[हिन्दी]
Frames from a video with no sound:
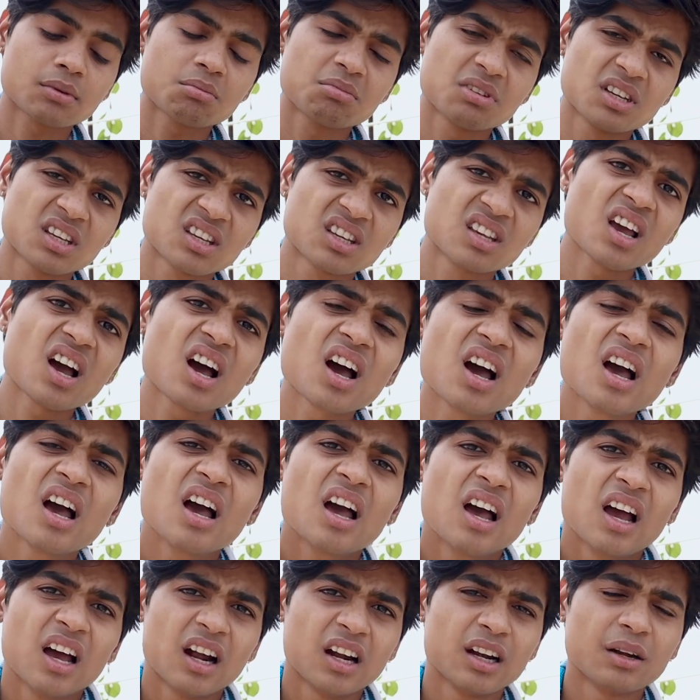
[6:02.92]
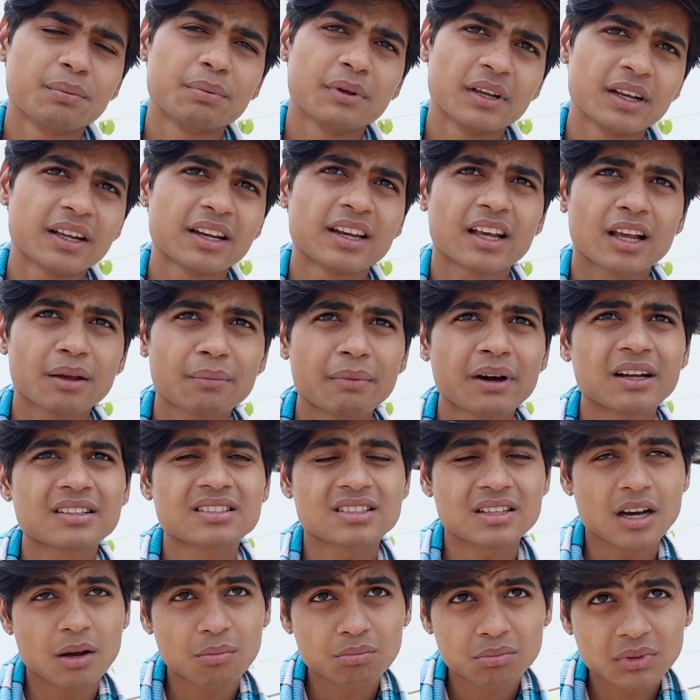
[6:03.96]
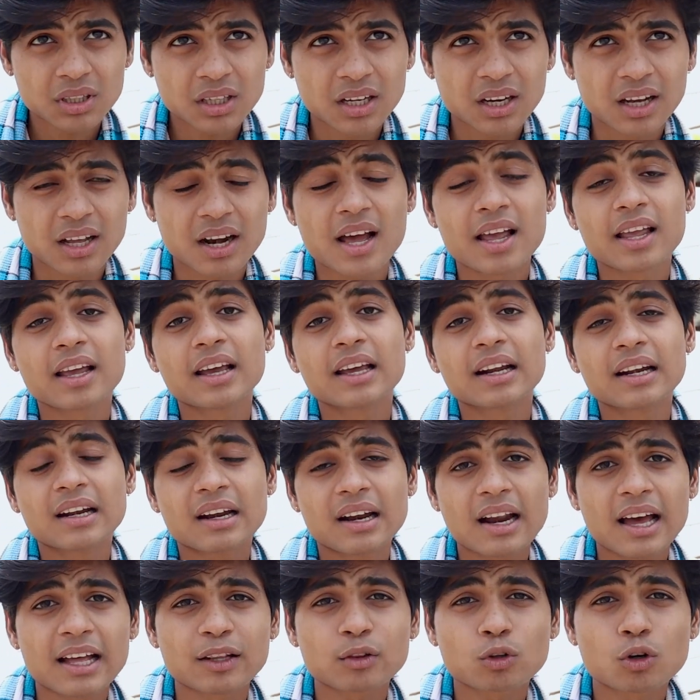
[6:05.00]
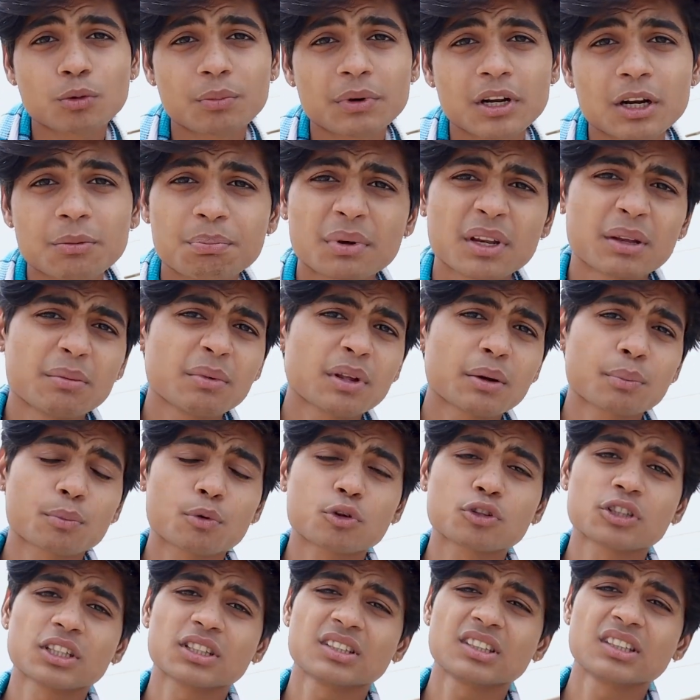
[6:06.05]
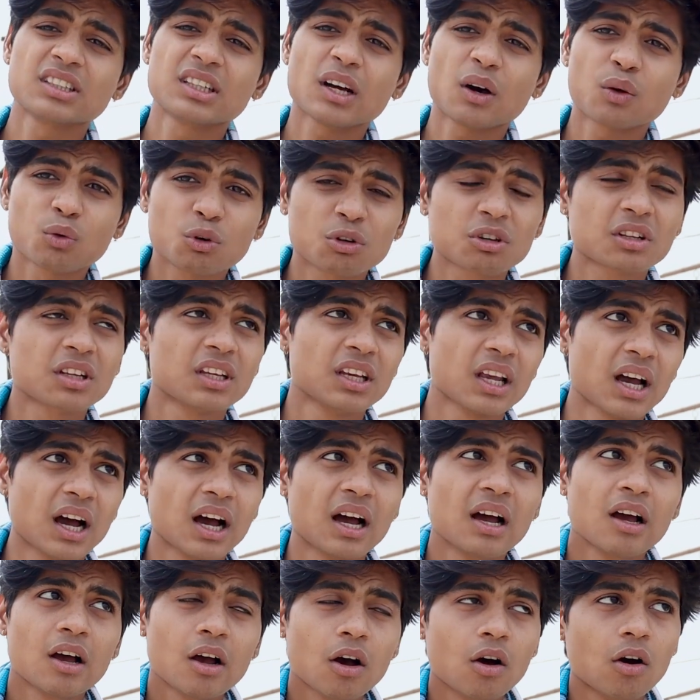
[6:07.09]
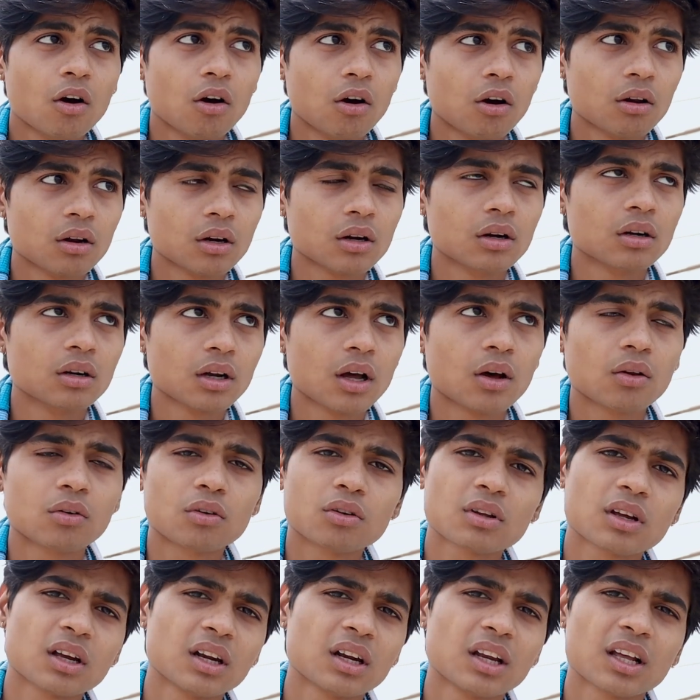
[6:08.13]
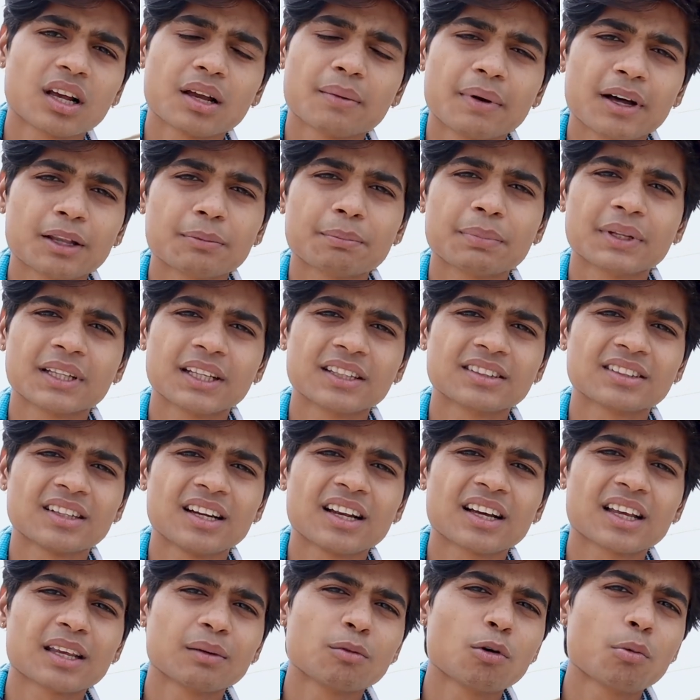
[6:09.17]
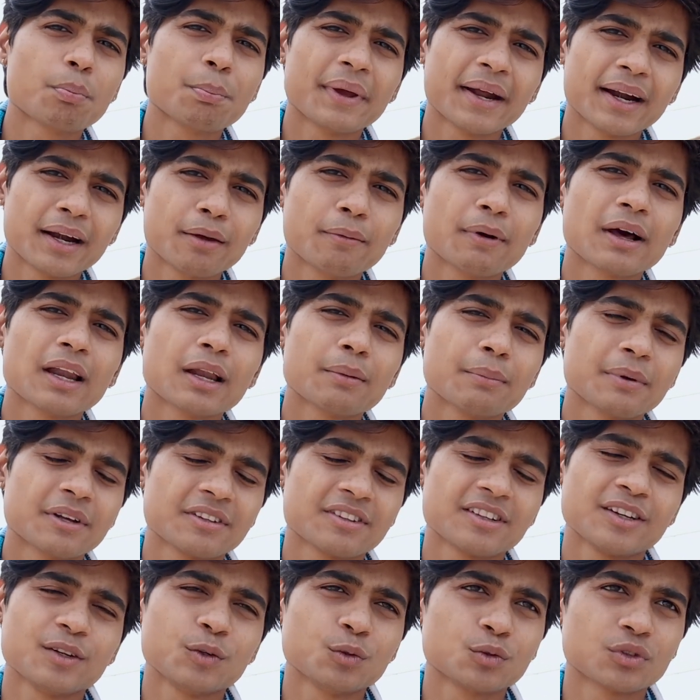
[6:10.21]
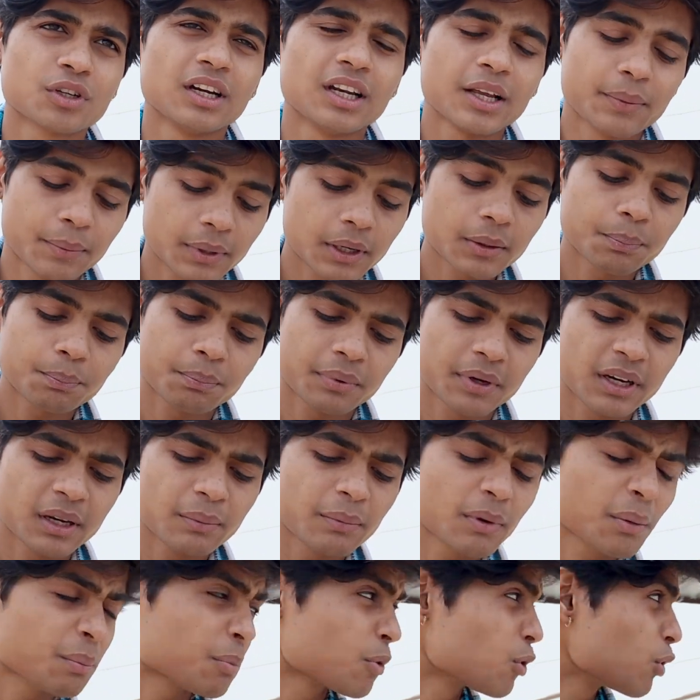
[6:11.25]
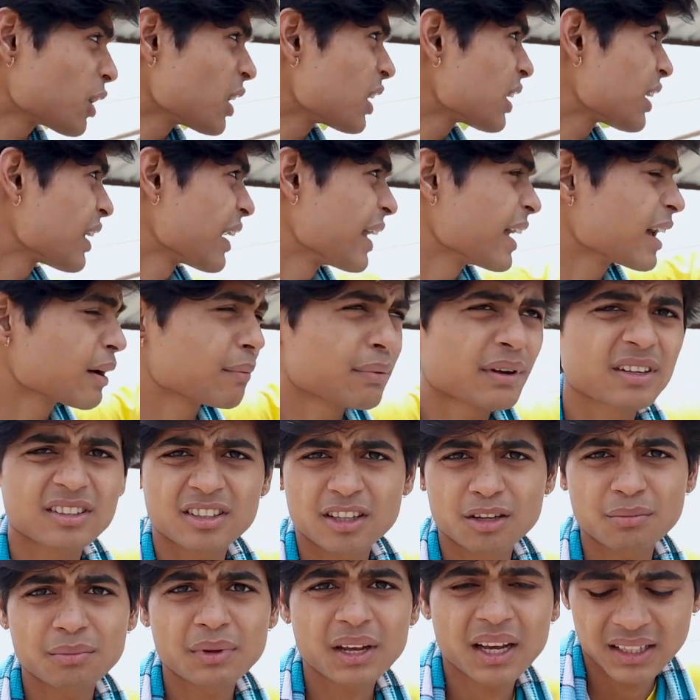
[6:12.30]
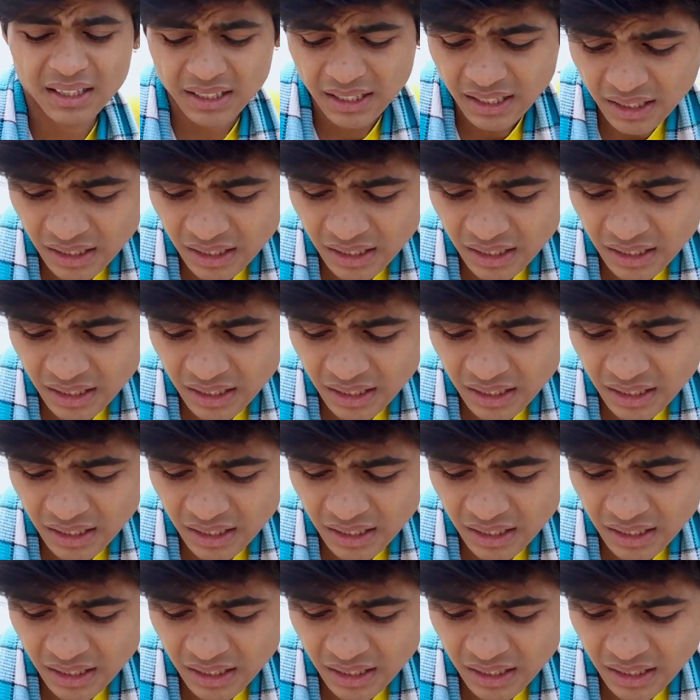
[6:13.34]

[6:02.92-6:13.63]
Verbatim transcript: में भीग गया एंड भीगने के बाद शाम तक घर आया एंड रात को मैंने प्रीमियर प्रो जैसे ही डाउनलोड किया और डाउनलोड करने के बाद पता चला कि वो पेड वाला वर्जन यूज़ कर लिया मतलब प्रीमियर प्रो की क्रैक वर्जन भी आता